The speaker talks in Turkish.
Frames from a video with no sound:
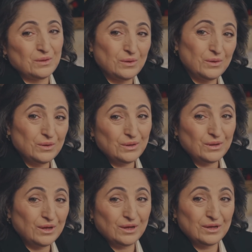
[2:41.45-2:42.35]

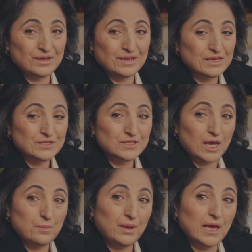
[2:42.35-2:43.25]
Oo,
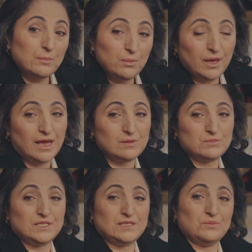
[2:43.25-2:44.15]
sen pek bir
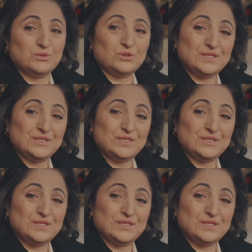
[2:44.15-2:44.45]
beğenmişsin bu